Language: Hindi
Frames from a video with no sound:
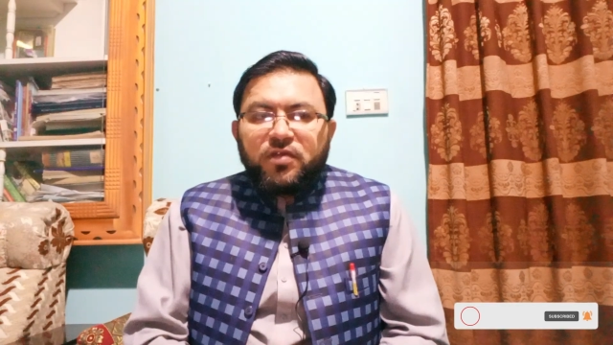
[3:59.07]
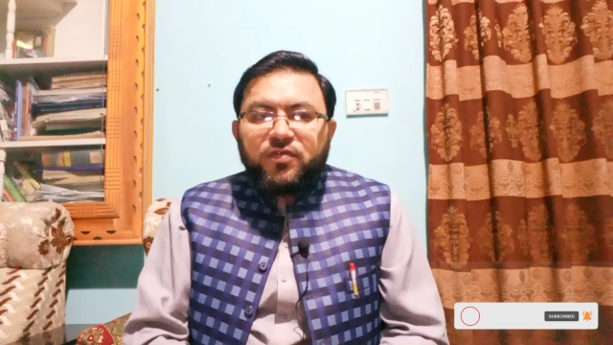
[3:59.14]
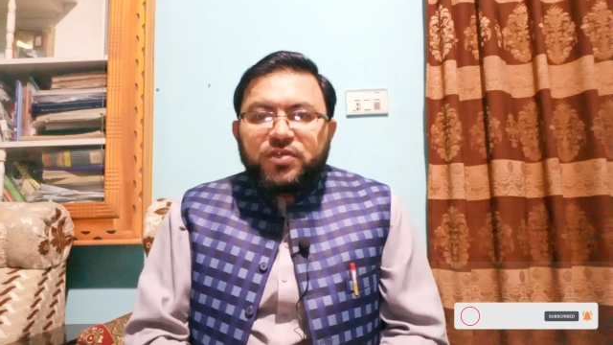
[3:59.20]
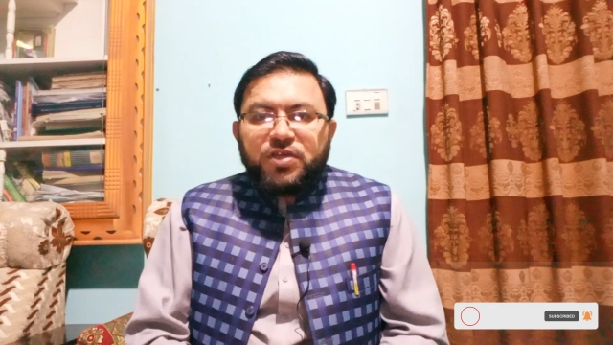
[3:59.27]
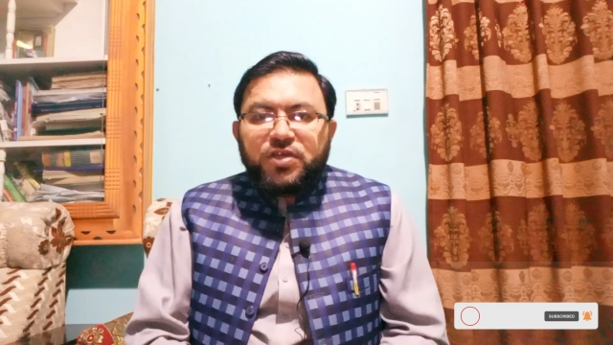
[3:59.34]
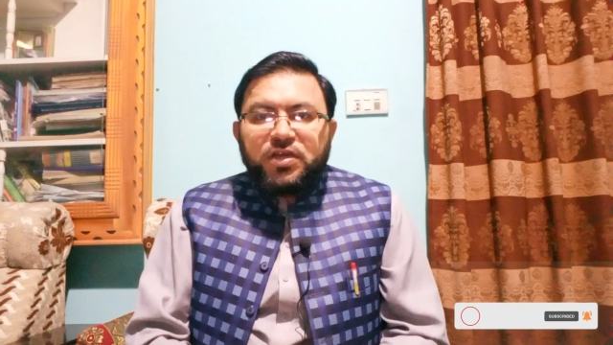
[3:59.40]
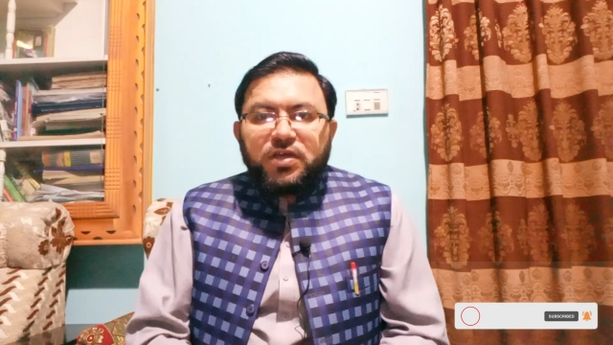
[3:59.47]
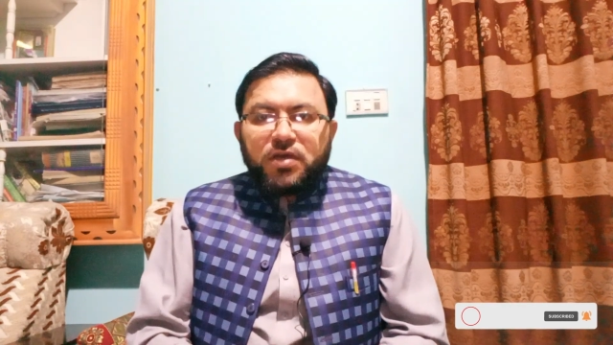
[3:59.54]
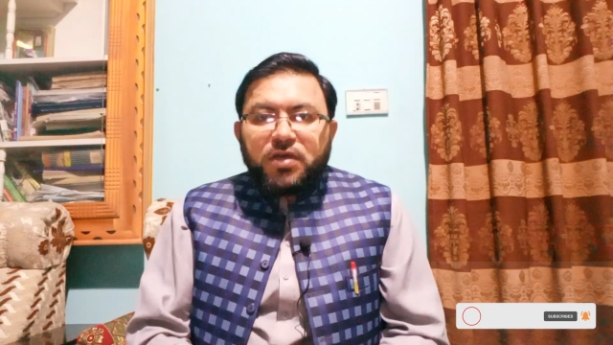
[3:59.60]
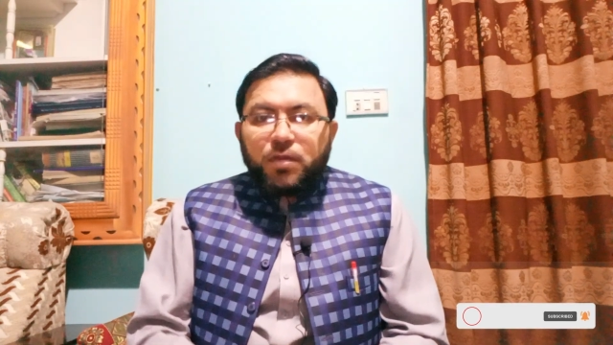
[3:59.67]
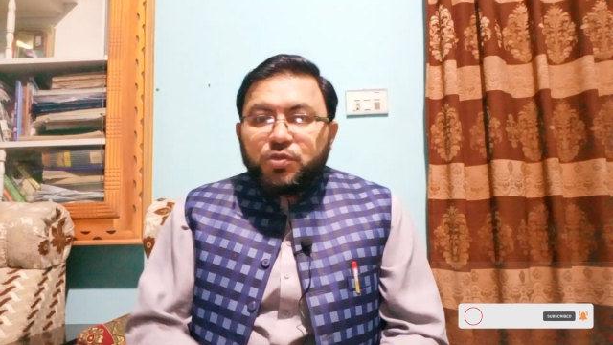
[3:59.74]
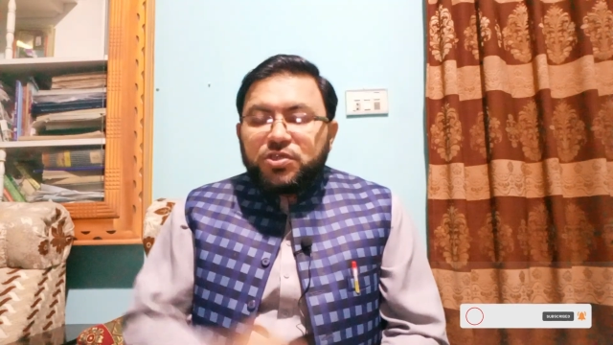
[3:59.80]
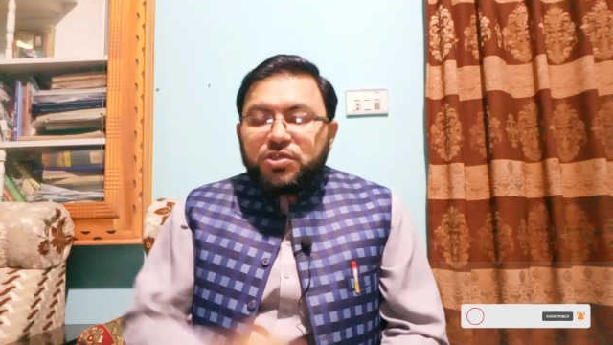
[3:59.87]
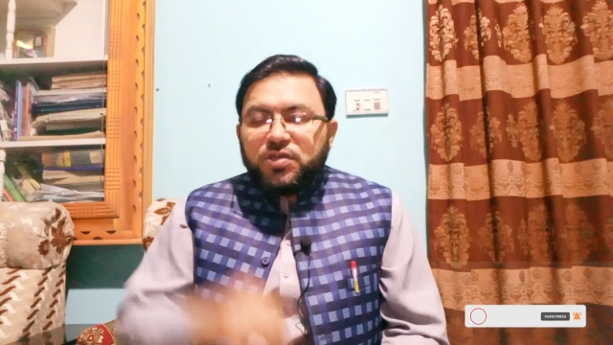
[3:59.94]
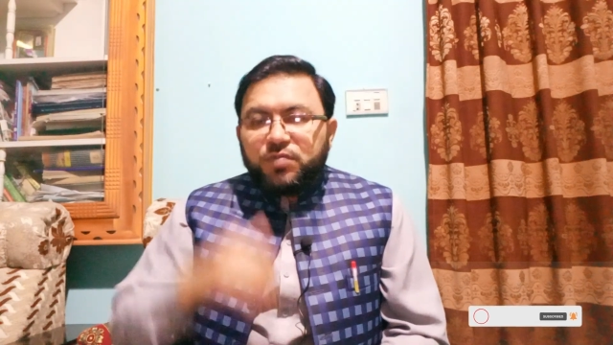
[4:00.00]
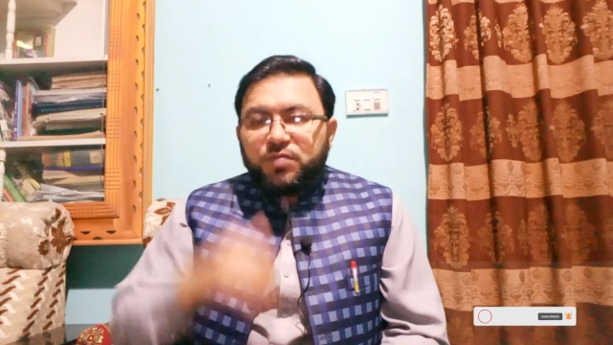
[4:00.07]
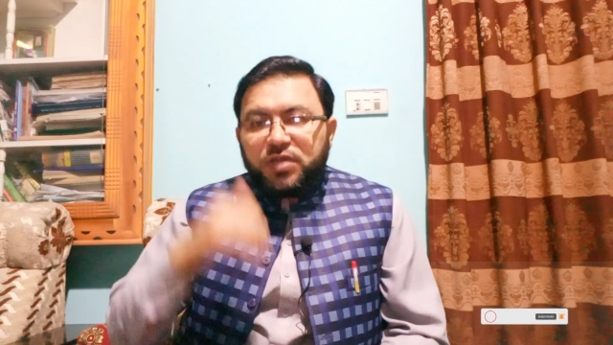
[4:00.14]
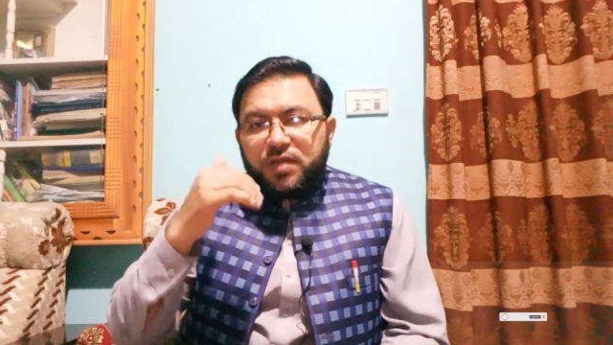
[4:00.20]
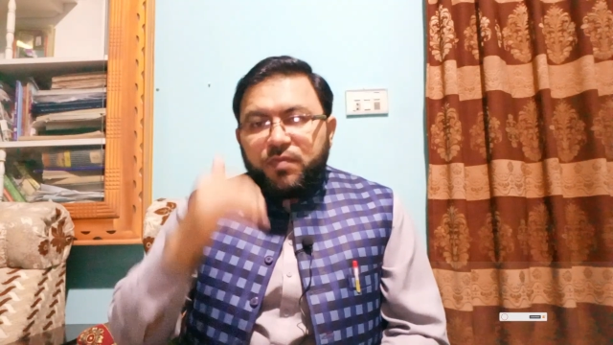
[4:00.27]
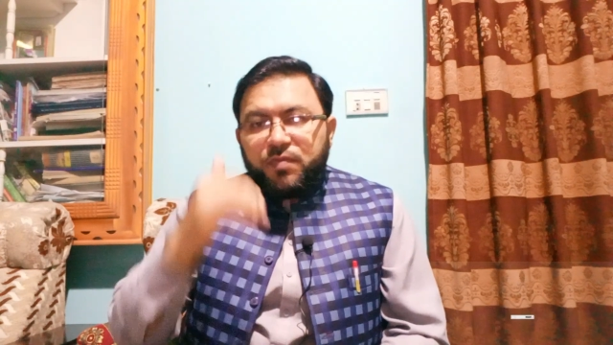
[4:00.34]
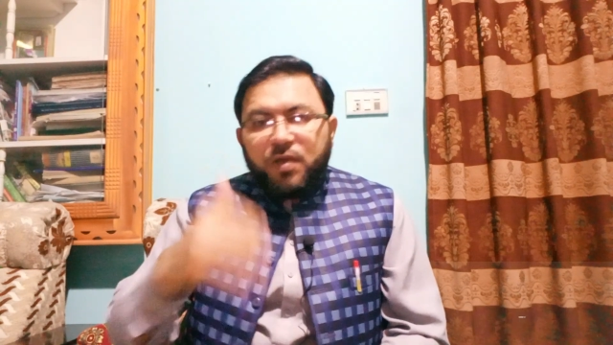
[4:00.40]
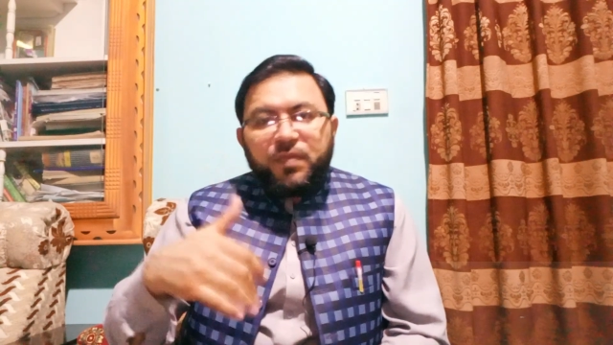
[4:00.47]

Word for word: ये अभी ये भी एक लंबा